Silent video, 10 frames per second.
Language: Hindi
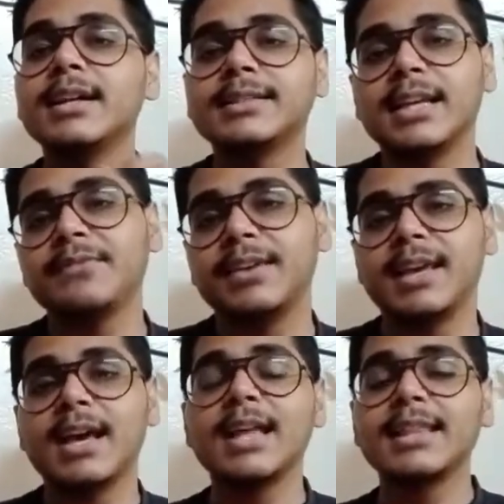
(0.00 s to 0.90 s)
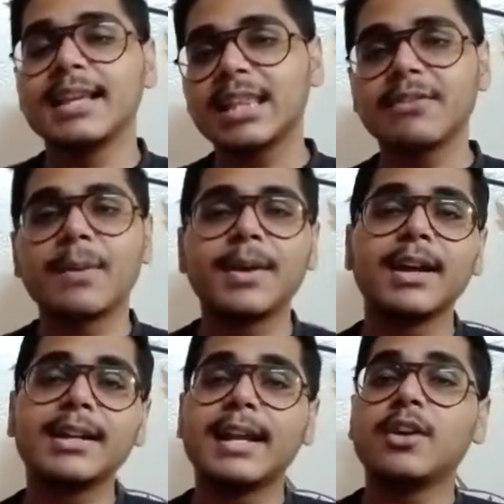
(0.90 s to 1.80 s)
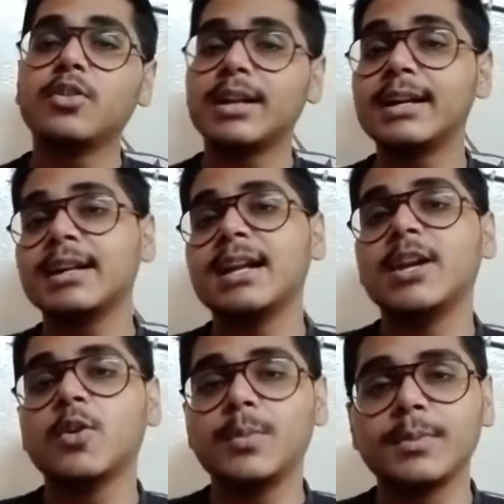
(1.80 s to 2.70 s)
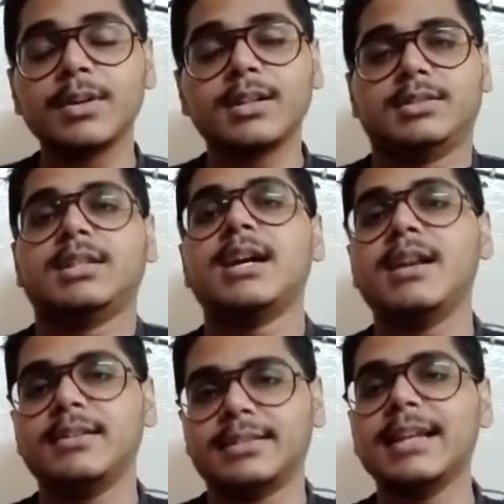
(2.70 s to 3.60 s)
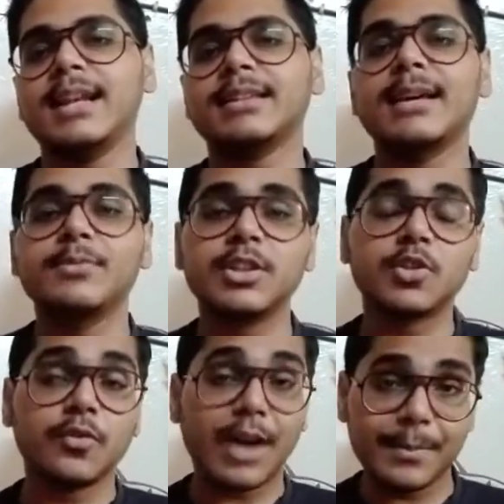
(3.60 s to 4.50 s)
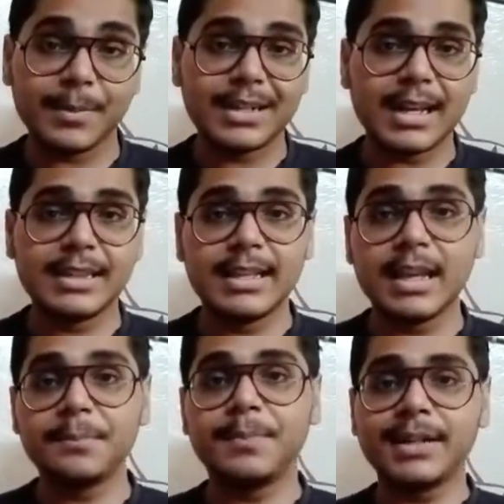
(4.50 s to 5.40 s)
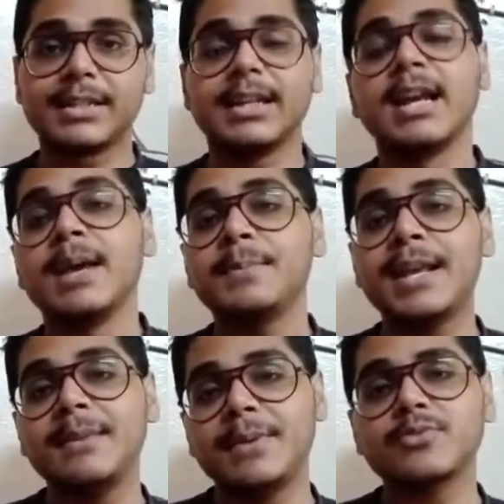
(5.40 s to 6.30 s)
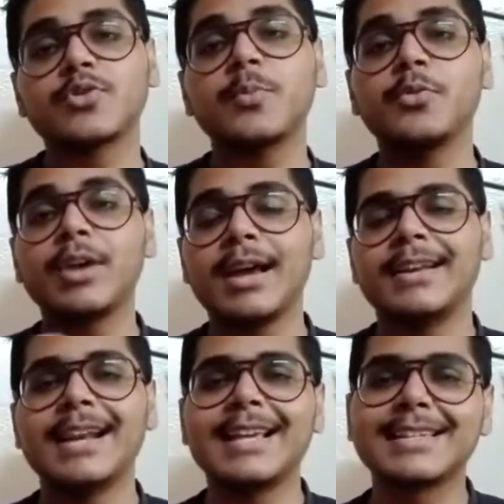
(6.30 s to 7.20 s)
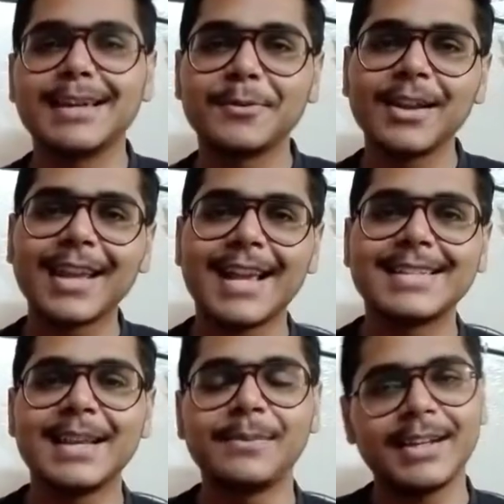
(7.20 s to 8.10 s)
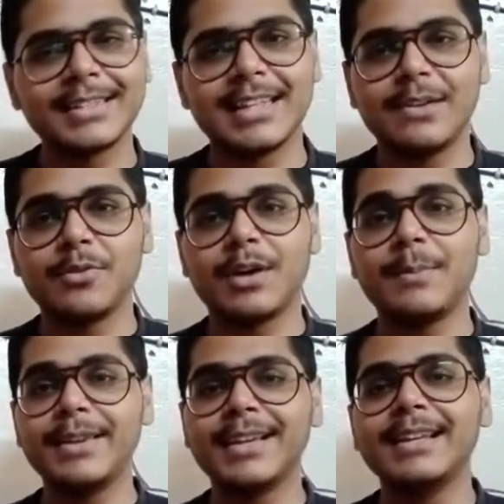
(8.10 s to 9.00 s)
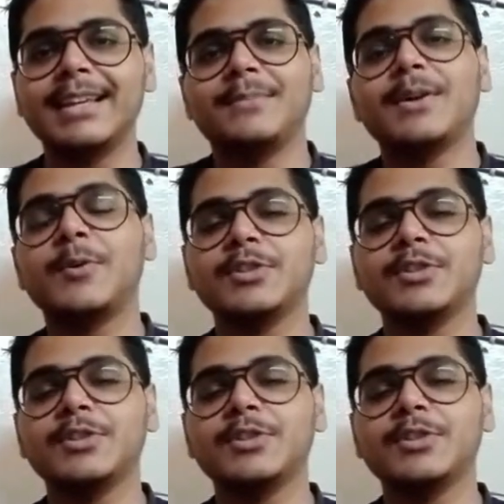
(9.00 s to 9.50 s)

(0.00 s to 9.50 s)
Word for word: सेव किया है देखते हैं वहाँ पे अगर टेक कंटेंट डालने को अच्छा सही लगता है मुझे तो वहाँ पे भी डाल देंगे बट पहले मैं उसको पूरा एनालाइज करूँगी कैसी एप्लीकेशन है वो अभी के लिए मैं